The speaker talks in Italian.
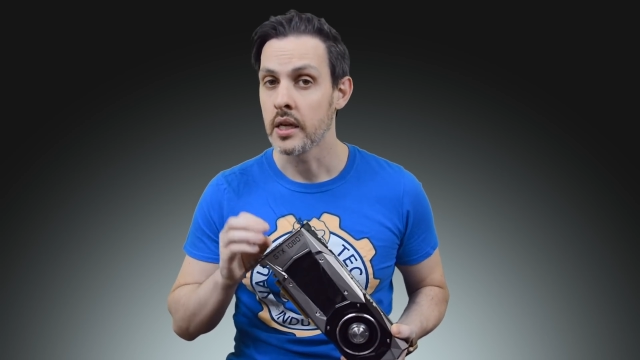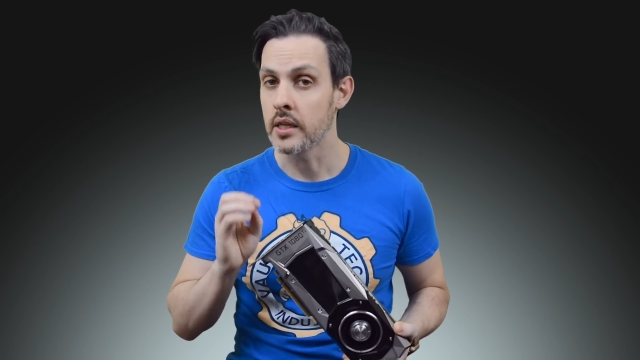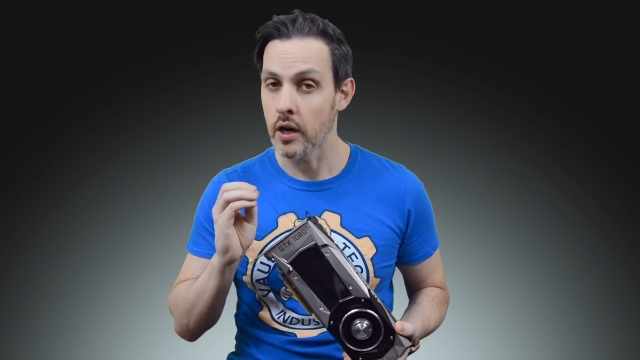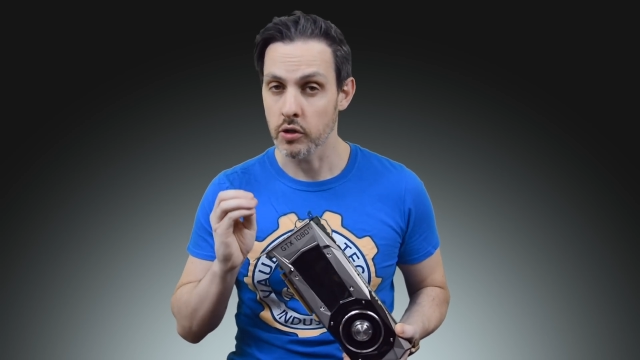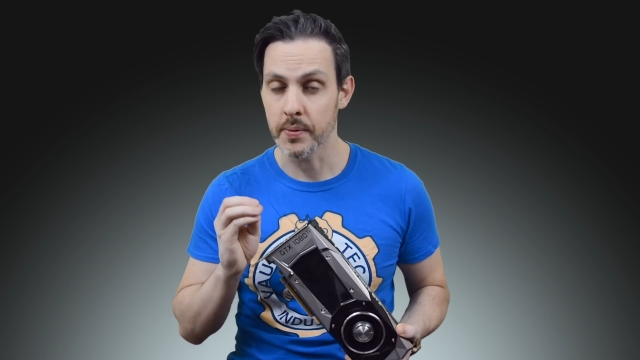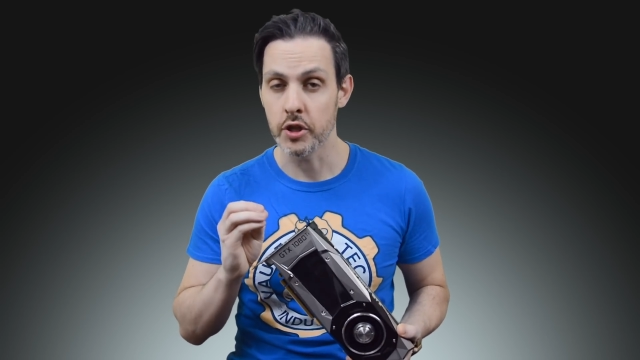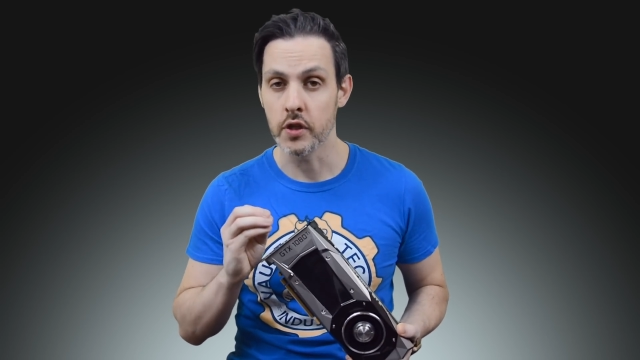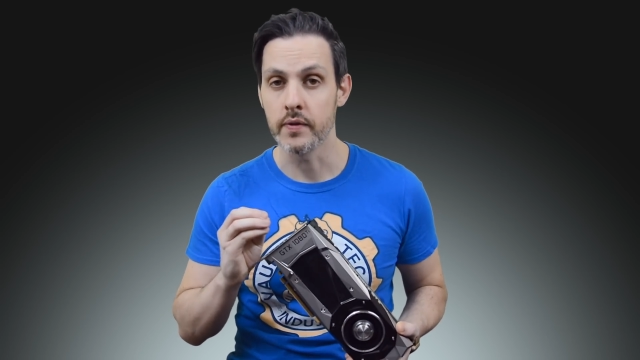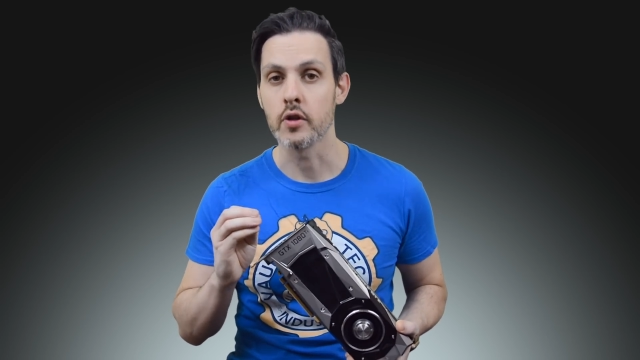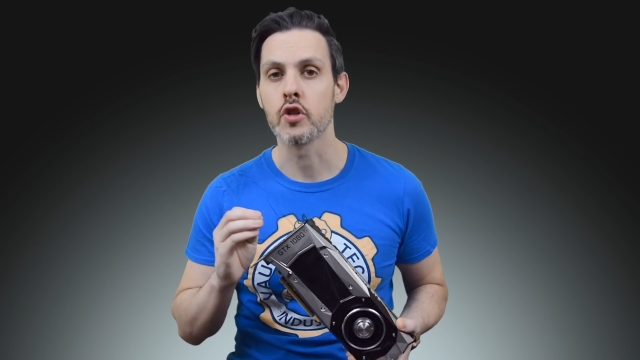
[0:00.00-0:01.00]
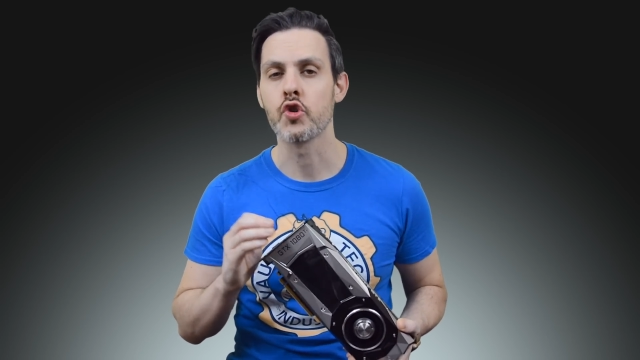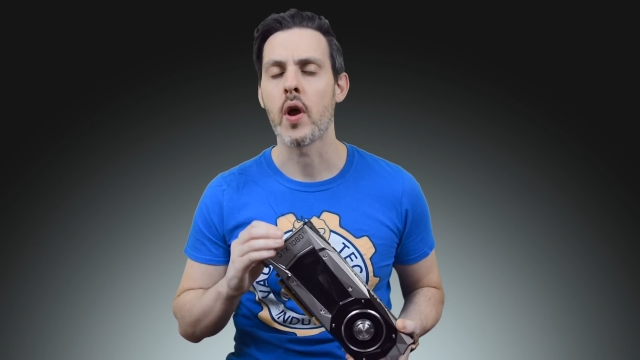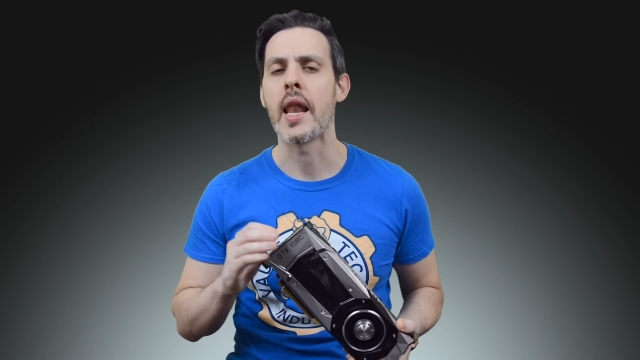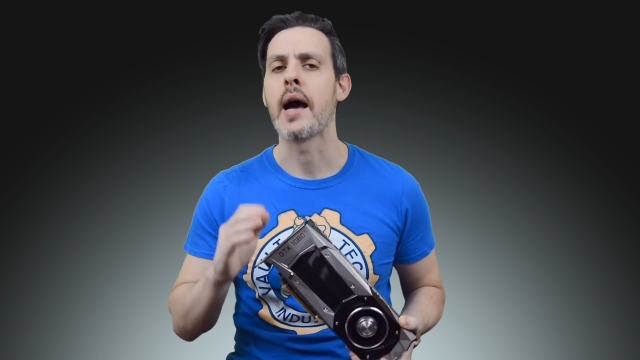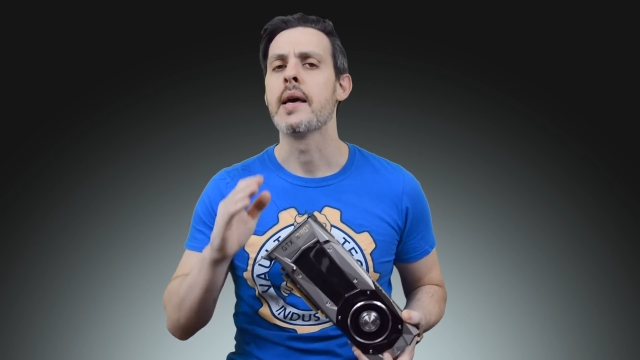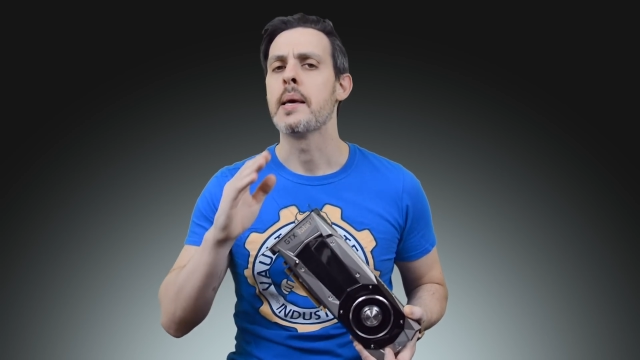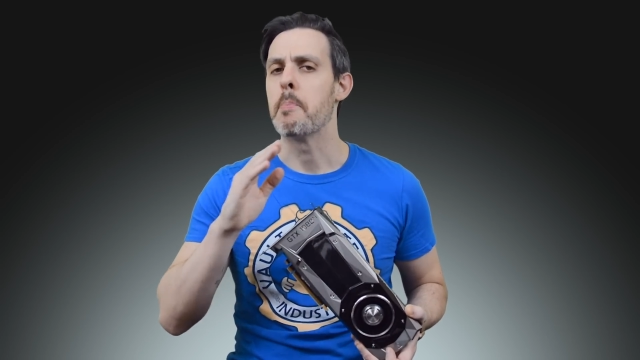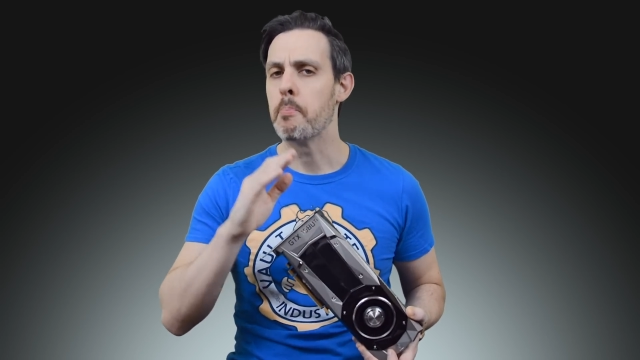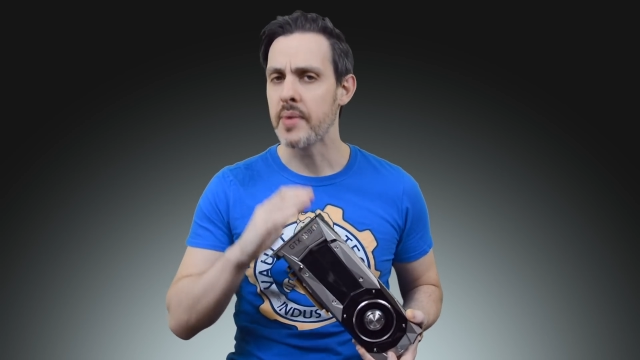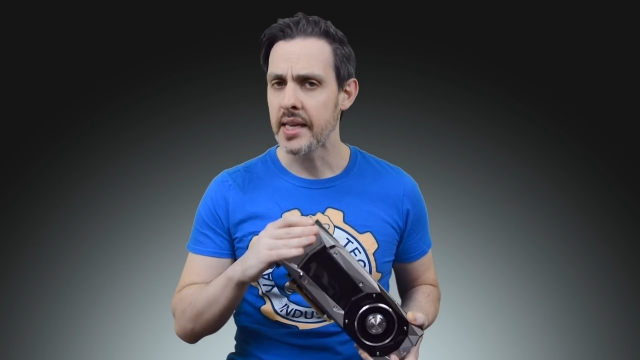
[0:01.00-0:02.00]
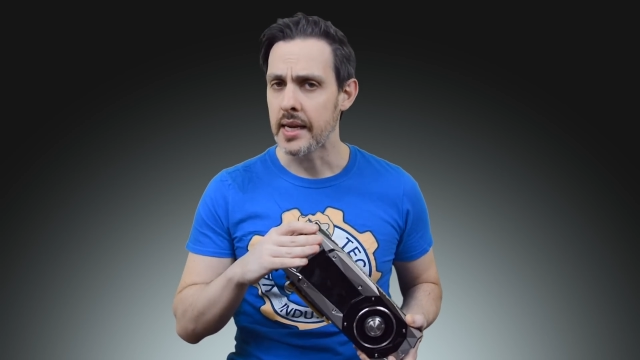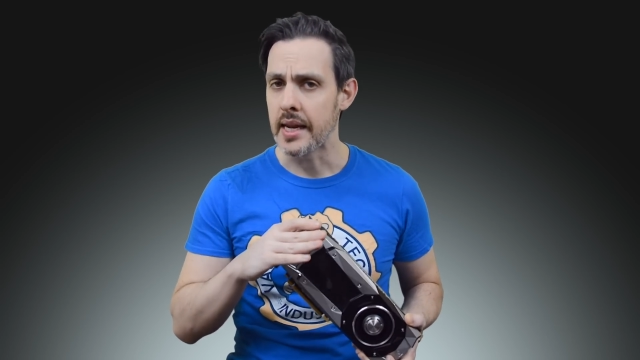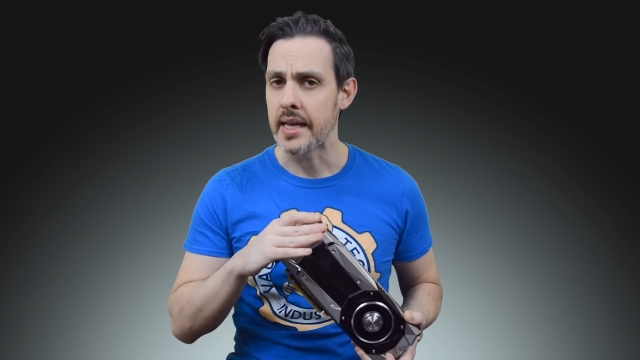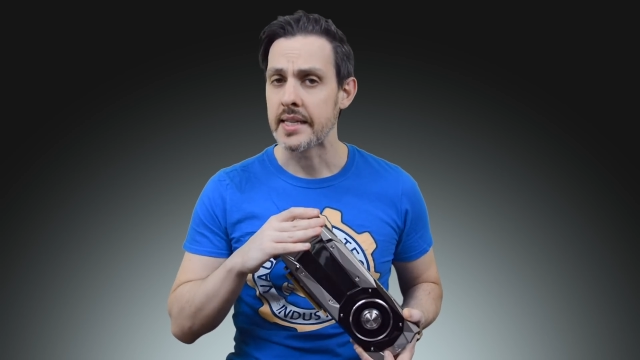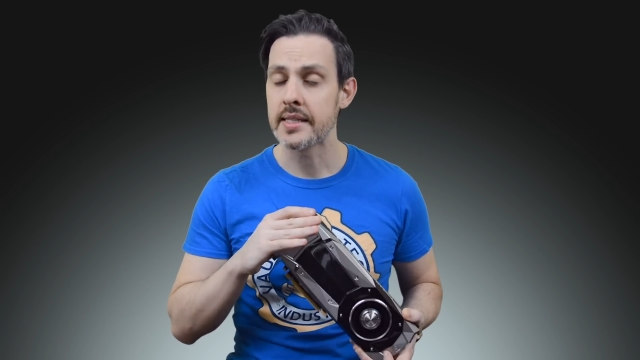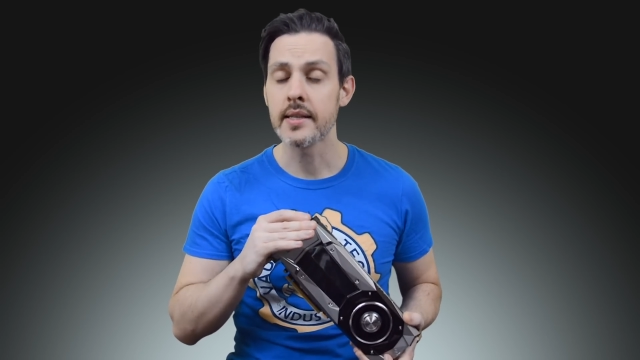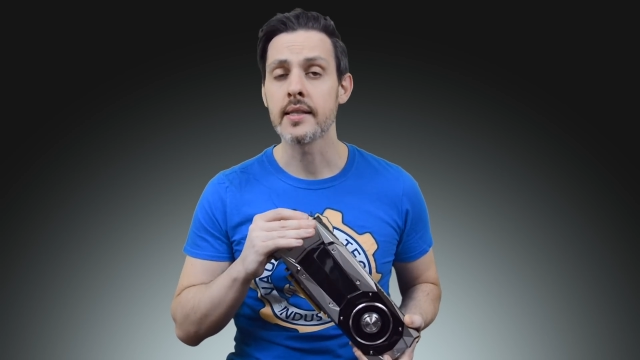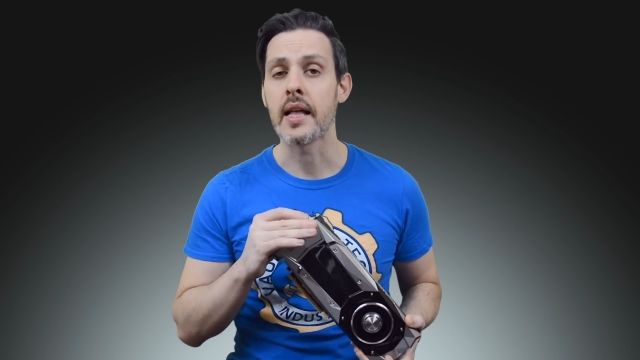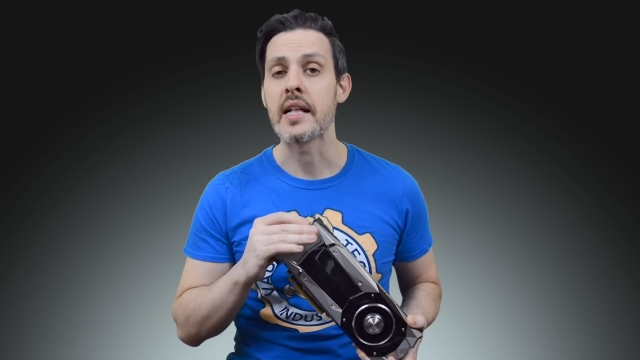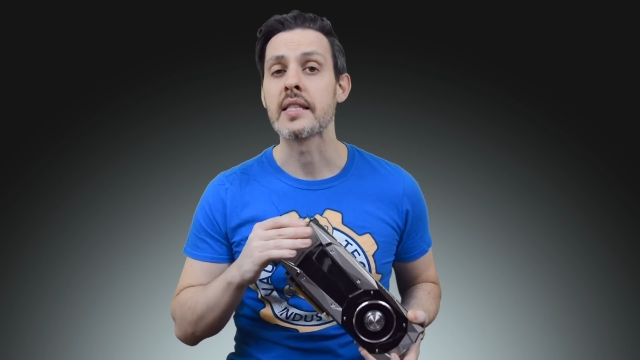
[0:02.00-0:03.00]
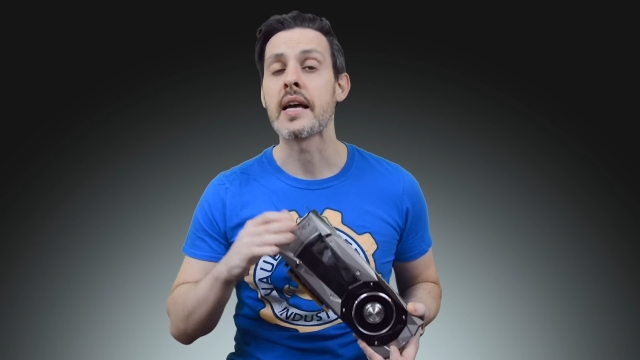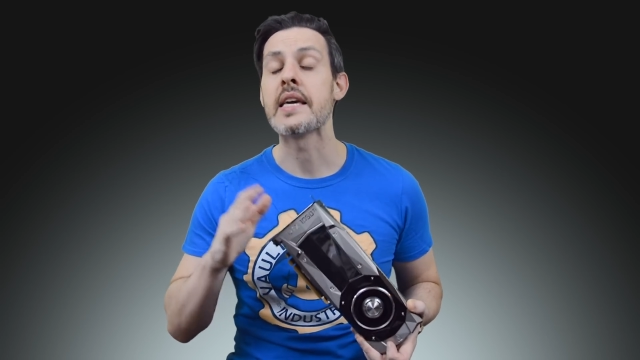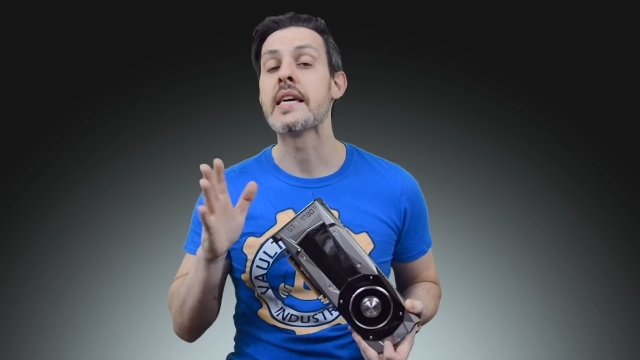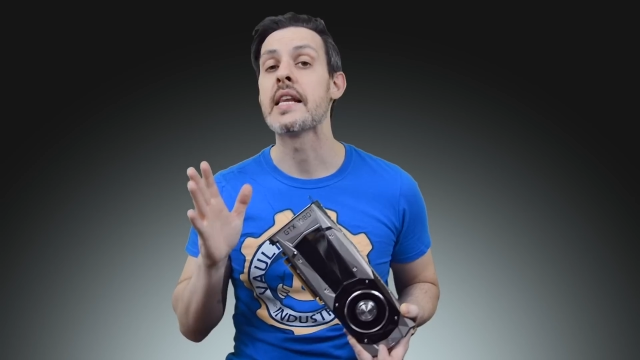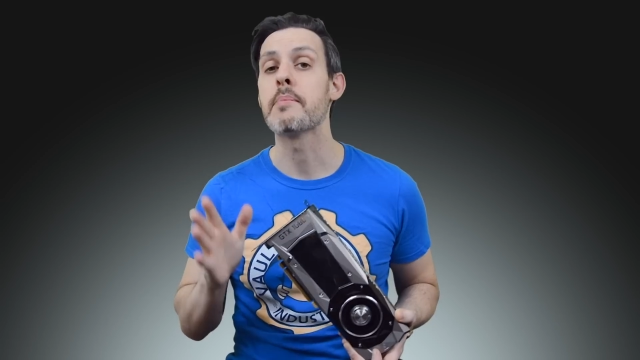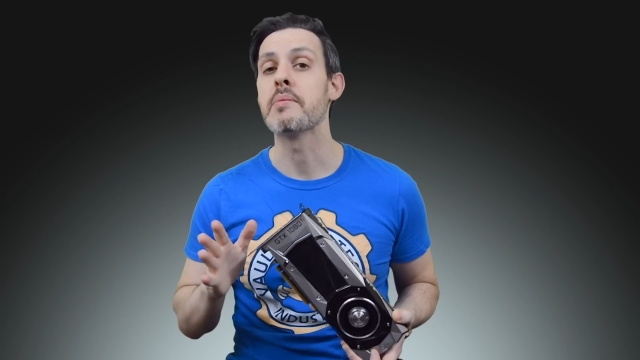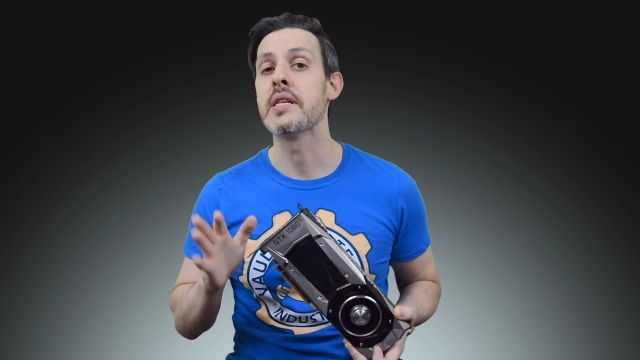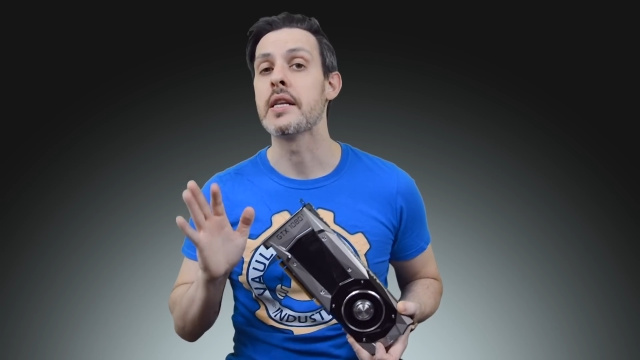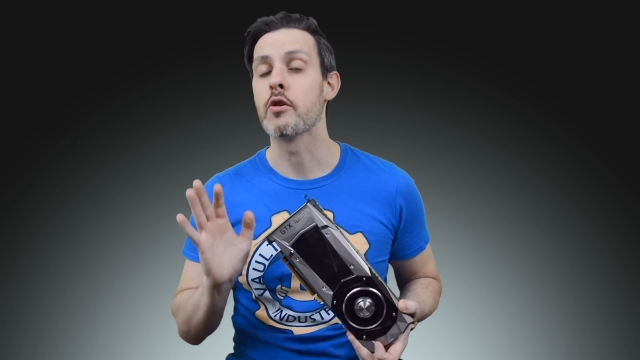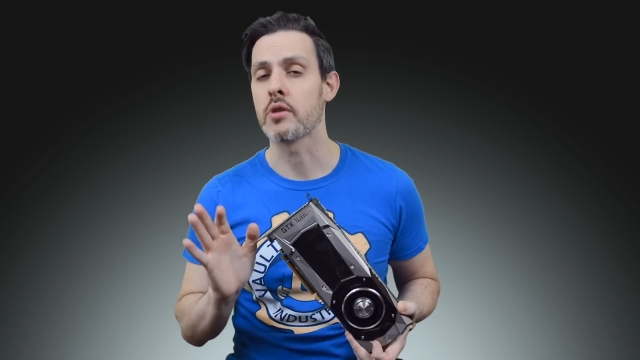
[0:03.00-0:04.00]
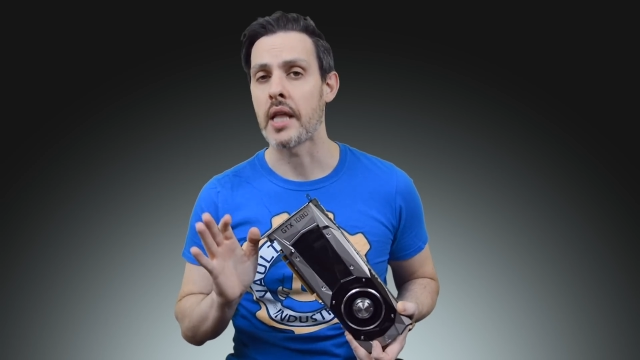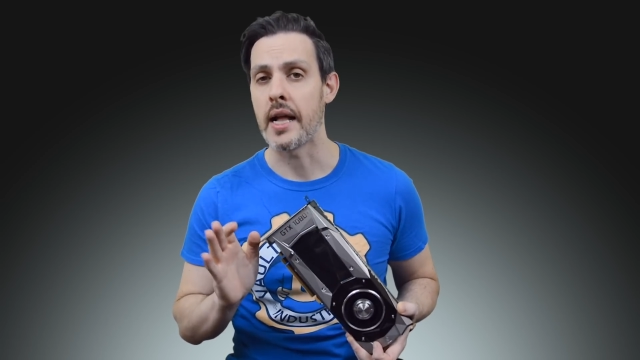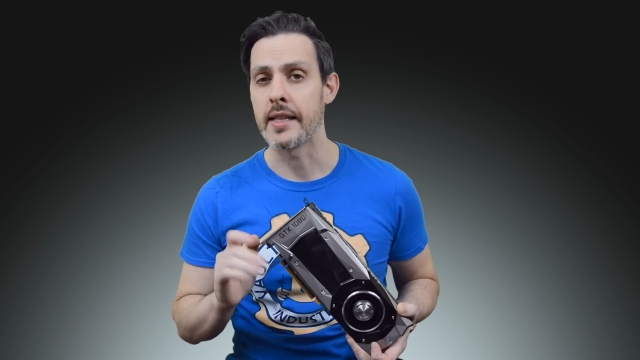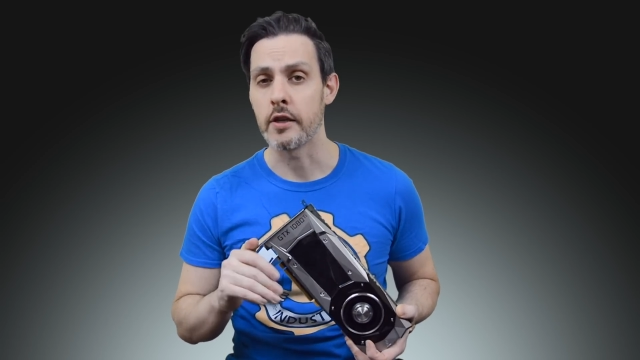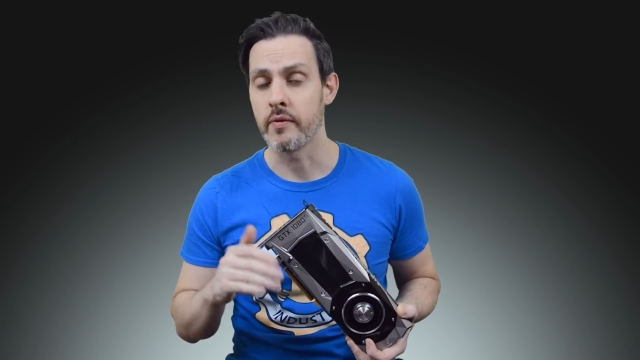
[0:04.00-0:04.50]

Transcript: nello specifico, cioè la 1070 e la 1080.